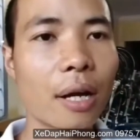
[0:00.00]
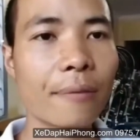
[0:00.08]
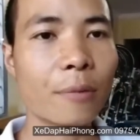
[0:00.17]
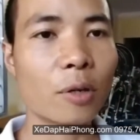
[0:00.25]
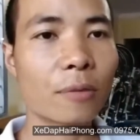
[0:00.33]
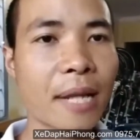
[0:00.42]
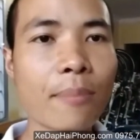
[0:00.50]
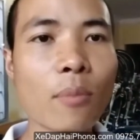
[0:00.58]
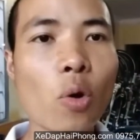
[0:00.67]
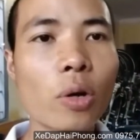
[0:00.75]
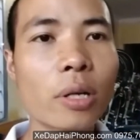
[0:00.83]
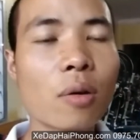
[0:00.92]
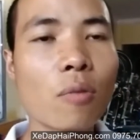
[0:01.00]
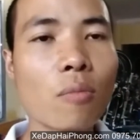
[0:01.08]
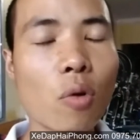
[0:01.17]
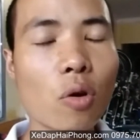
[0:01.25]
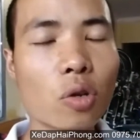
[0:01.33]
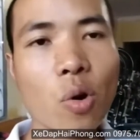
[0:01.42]
đấy và chắn bùn thì
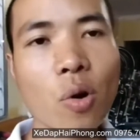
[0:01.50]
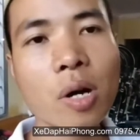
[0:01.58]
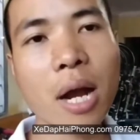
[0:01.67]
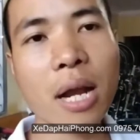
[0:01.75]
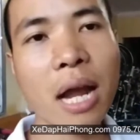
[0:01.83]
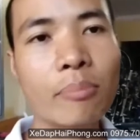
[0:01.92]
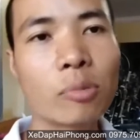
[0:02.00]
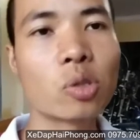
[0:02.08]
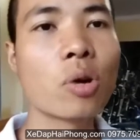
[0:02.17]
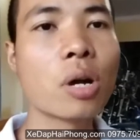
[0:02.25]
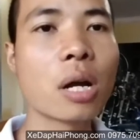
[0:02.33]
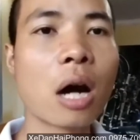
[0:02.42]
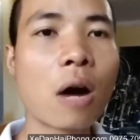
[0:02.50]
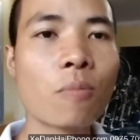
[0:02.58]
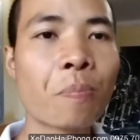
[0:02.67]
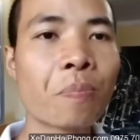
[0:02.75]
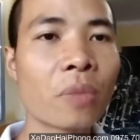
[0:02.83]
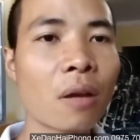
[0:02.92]
cũng một số người lắp một số người
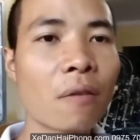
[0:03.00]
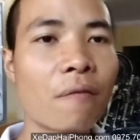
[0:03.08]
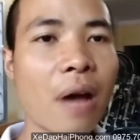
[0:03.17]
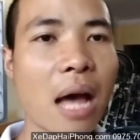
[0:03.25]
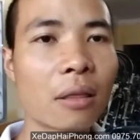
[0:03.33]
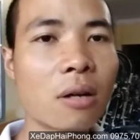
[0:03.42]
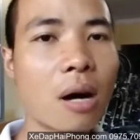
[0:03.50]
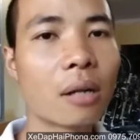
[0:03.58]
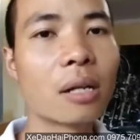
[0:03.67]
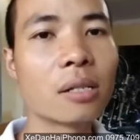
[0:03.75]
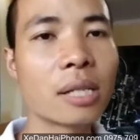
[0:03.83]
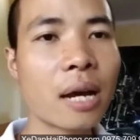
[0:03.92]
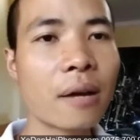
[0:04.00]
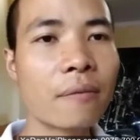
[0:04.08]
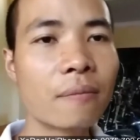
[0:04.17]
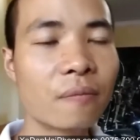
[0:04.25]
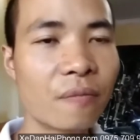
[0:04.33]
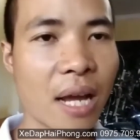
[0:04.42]
không và thường là sẽ
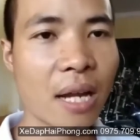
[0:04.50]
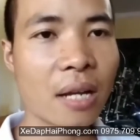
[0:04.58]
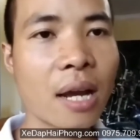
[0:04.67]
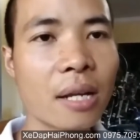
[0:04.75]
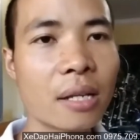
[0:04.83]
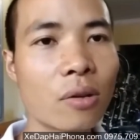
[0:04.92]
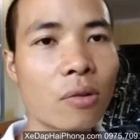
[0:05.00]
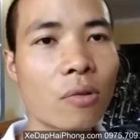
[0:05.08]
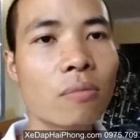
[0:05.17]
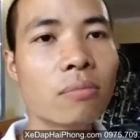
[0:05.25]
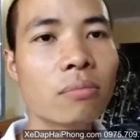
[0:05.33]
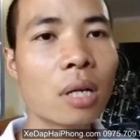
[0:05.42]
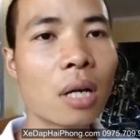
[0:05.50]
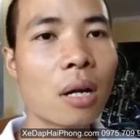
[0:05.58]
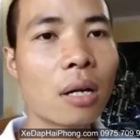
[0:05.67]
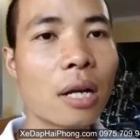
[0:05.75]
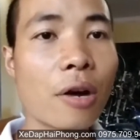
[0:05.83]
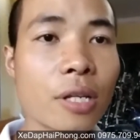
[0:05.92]
về đến đây thì nó cũng
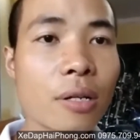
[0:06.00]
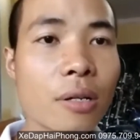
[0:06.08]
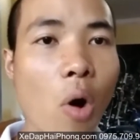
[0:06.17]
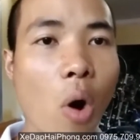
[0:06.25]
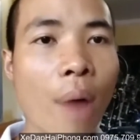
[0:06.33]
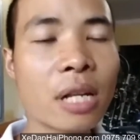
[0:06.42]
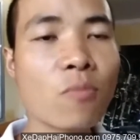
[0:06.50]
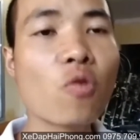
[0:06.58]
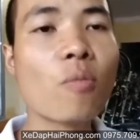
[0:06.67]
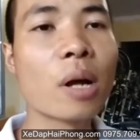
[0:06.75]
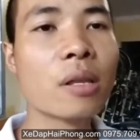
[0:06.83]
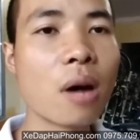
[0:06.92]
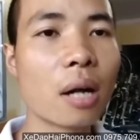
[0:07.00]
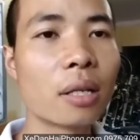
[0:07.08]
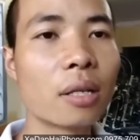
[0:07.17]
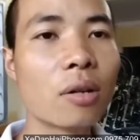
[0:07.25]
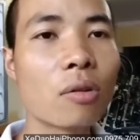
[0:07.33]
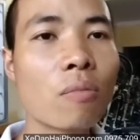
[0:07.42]
nếu như có chắn bùn bằng nhựa
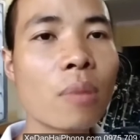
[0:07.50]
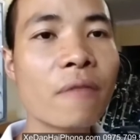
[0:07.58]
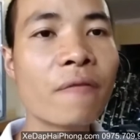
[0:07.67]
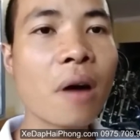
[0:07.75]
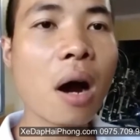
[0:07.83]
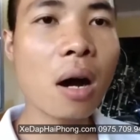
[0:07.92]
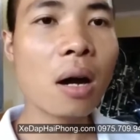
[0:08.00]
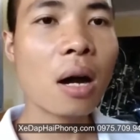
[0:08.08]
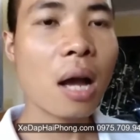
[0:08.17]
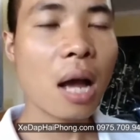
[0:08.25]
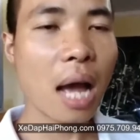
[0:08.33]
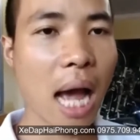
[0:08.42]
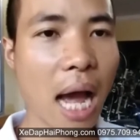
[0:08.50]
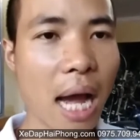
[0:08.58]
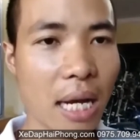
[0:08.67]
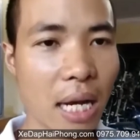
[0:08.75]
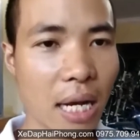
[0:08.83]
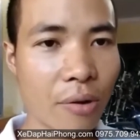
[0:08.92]
thì nó cũng bị vỡ
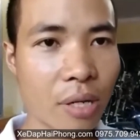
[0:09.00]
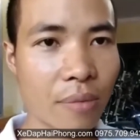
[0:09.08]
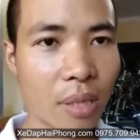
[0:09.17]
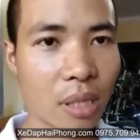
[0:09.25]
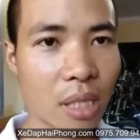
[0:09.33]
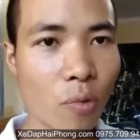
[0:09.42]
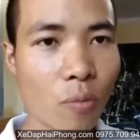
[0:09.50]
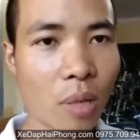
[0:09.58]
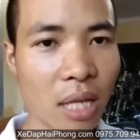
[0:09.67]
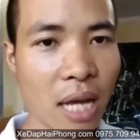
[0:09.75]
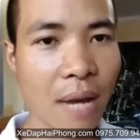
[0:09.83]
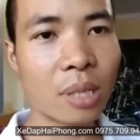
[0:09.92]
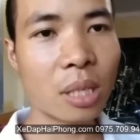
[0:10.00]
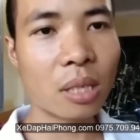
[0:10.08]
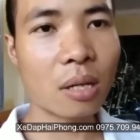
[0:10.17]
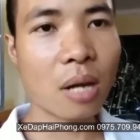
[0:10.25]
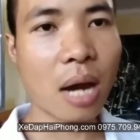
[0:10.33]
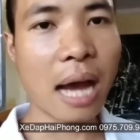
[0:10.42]
hai là nếu như mà chắn bùn bằng thép
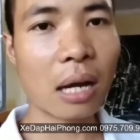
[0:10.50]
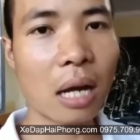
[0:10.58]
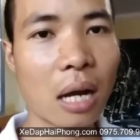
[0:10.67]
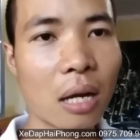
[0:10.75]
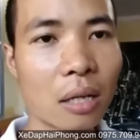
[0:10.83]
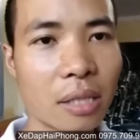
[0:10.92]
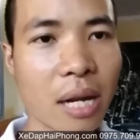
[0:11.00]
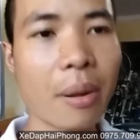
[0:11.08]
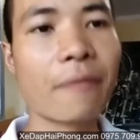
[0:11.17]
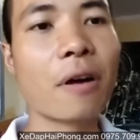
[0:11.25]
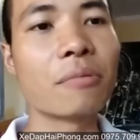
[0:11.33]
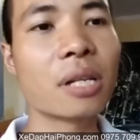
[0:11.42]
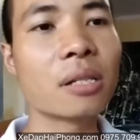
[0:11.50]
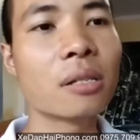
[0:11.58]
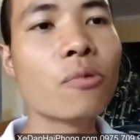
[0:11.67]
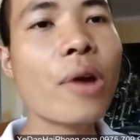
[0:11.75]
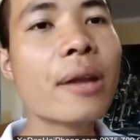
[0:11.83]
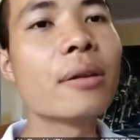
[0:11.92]
thì cửa hàng ờ, xe hải phòng sẽ
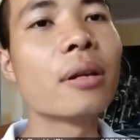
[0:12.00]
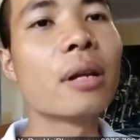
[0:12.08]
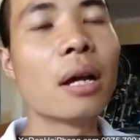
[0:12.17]
giữ nguyên